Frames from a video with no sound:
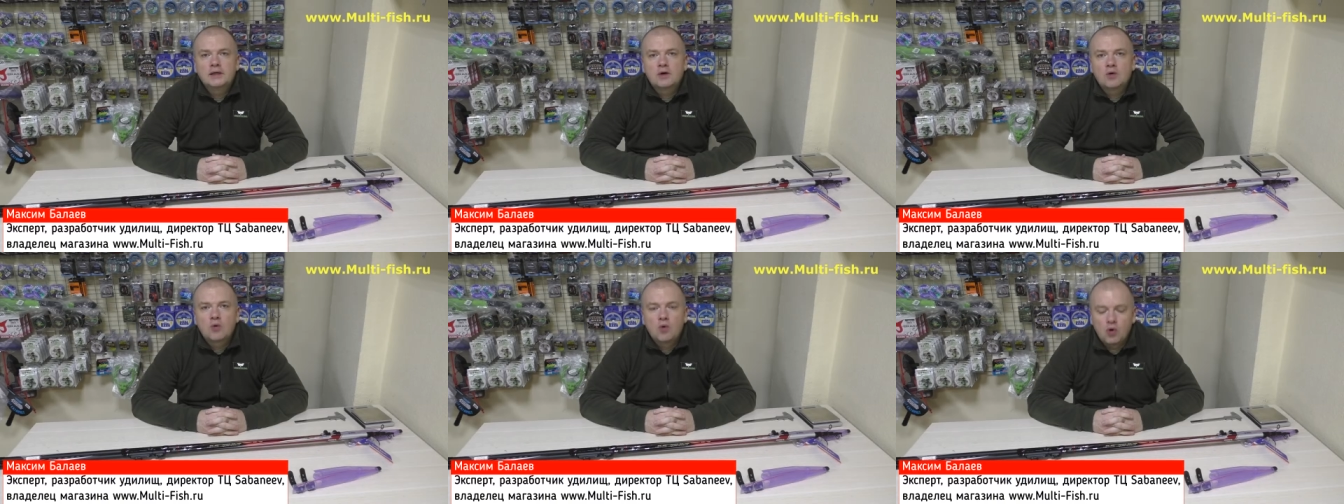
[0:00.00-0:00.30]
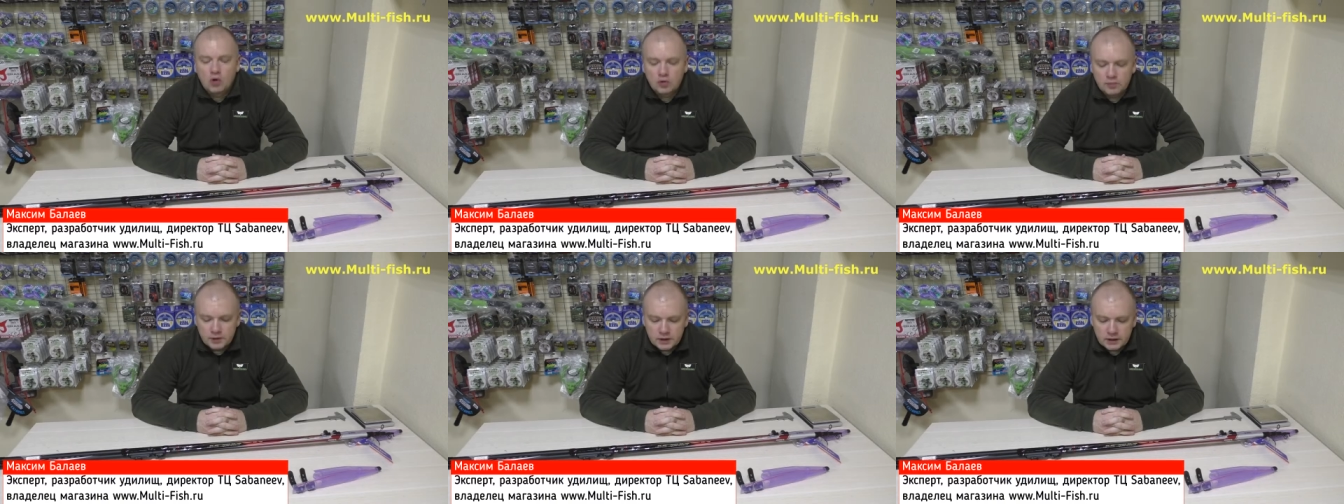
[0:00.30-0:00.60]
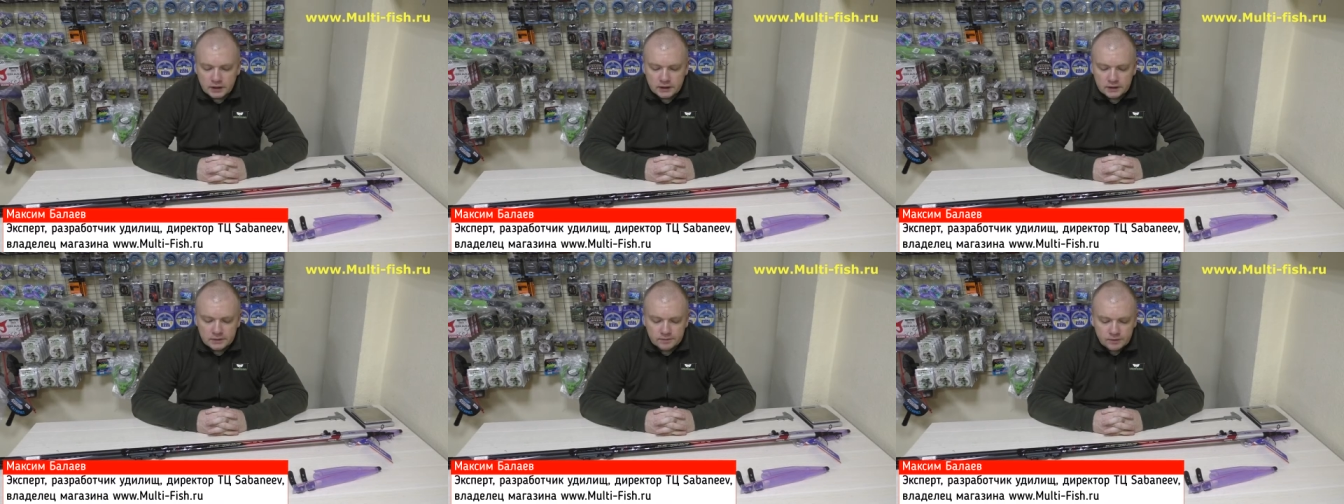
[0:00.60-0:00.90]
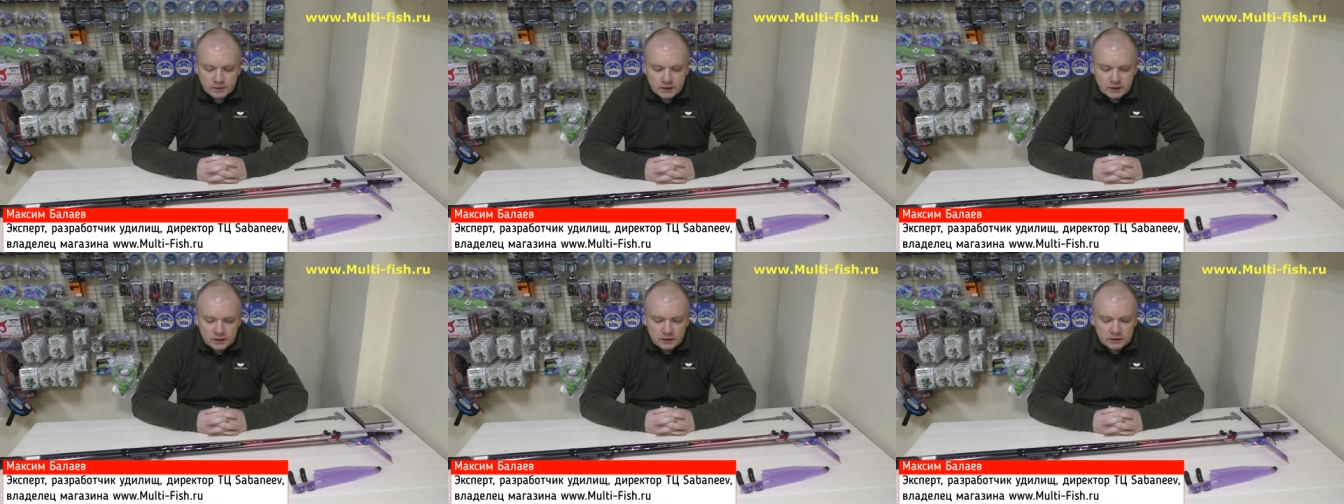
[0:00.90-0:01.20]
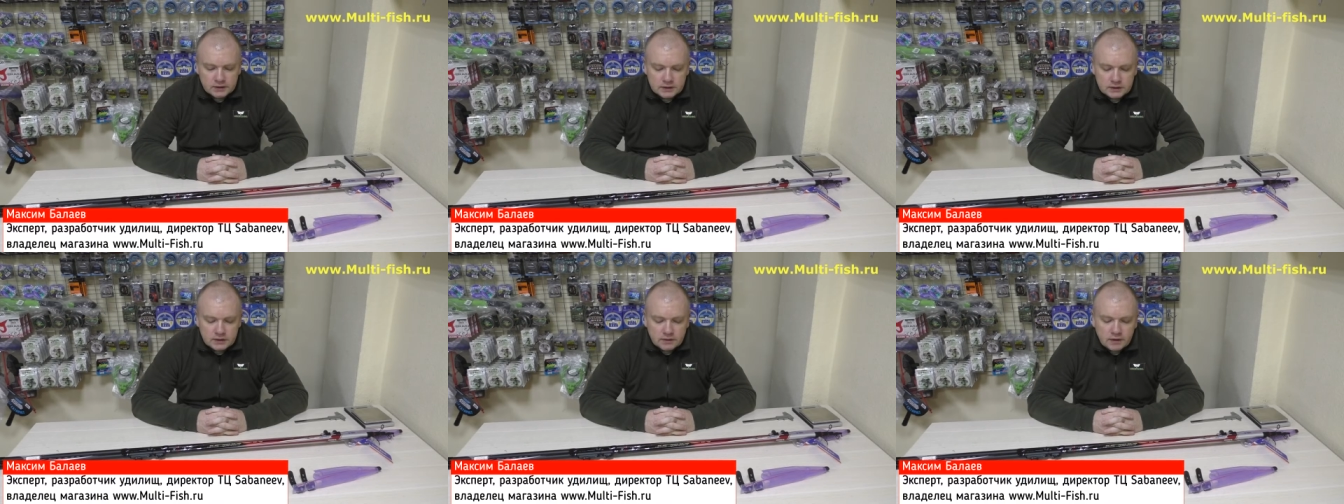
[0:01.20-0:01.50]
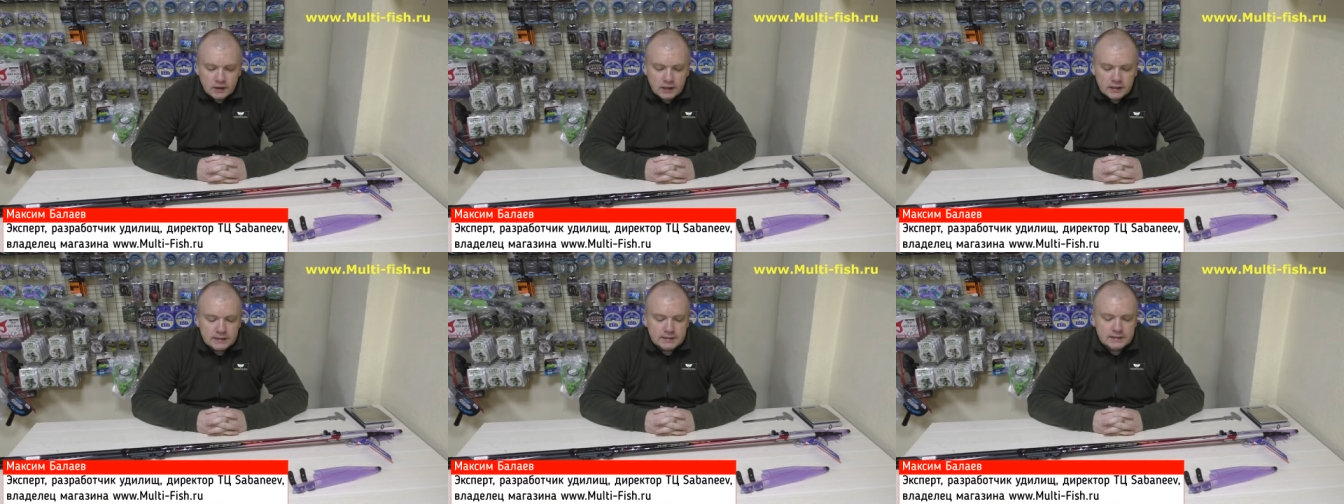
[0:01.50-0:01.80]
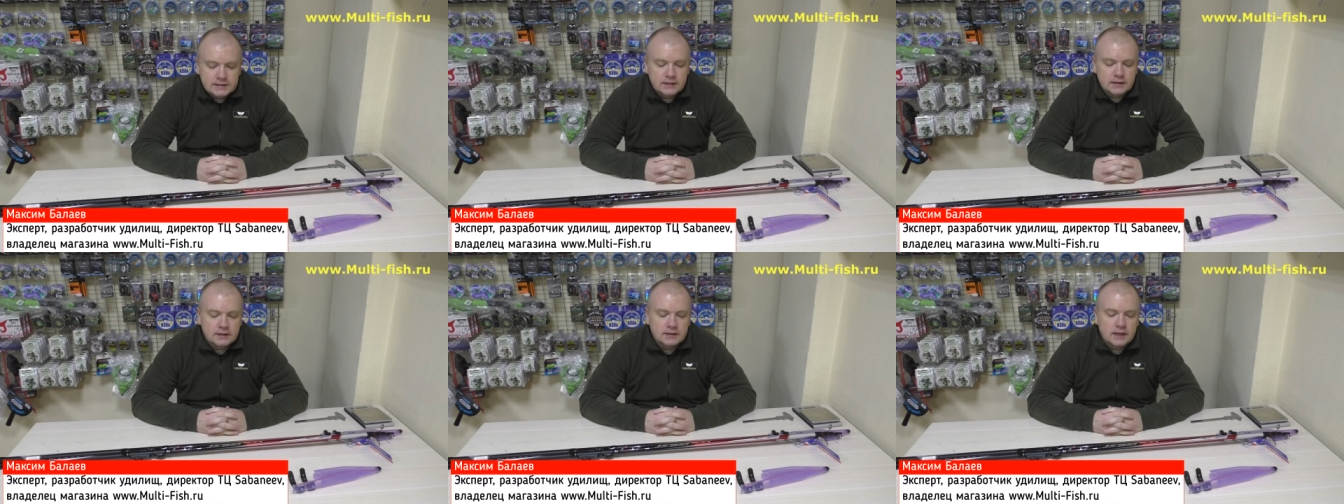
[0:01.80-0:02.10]
Колмик.
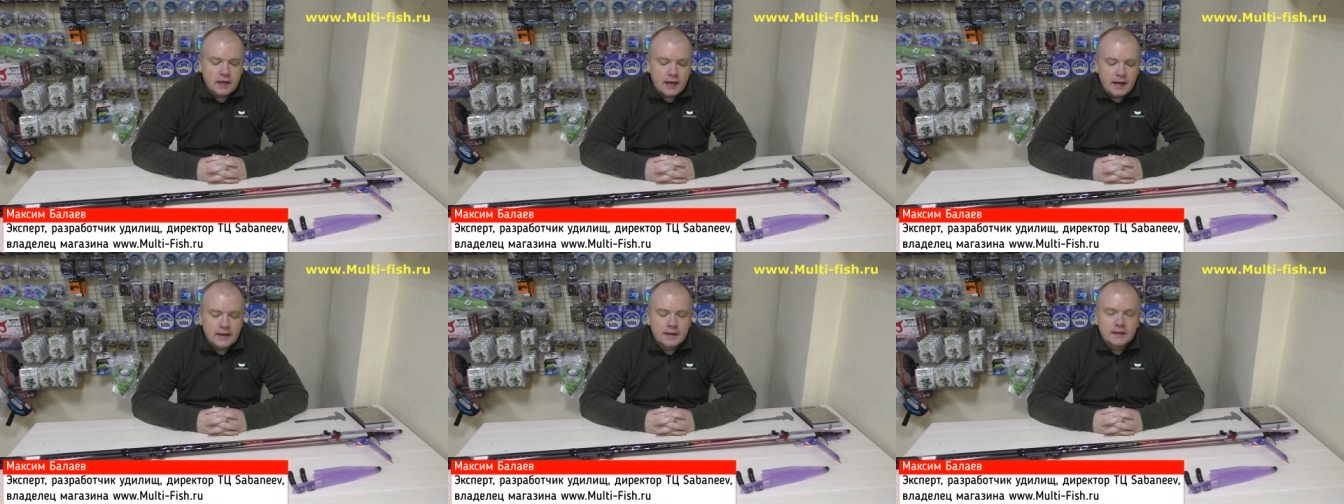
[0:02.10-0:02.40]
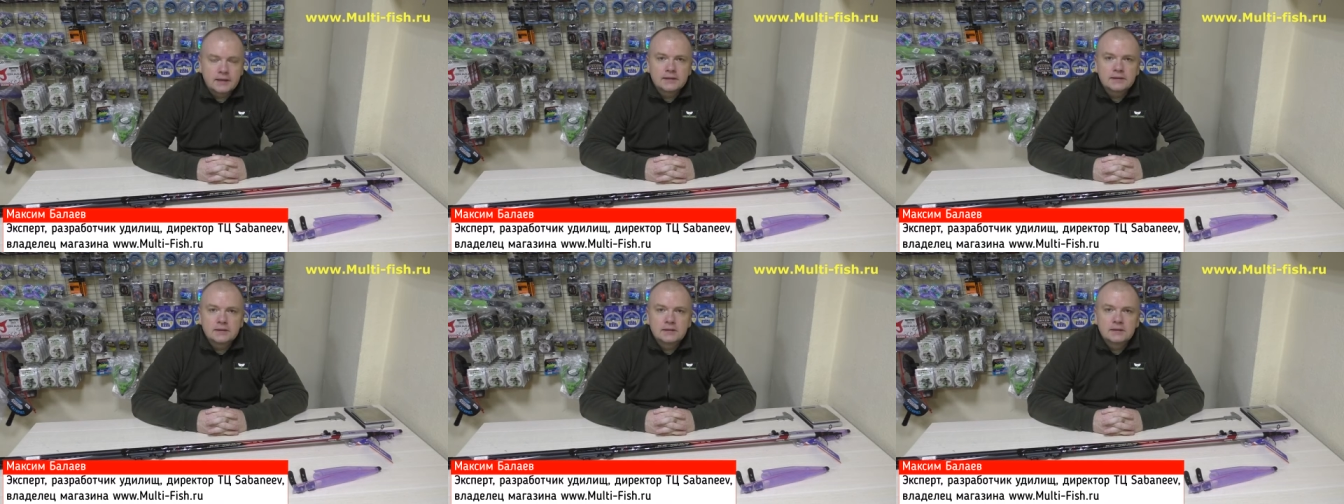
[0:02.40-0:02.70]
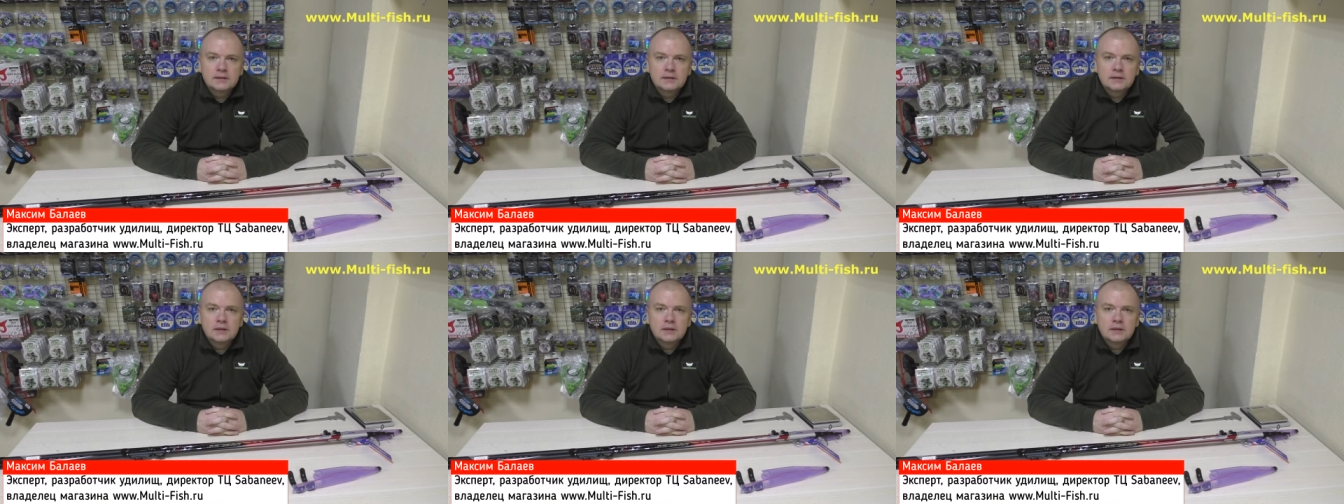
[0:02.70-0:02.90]
Называется Тайрон.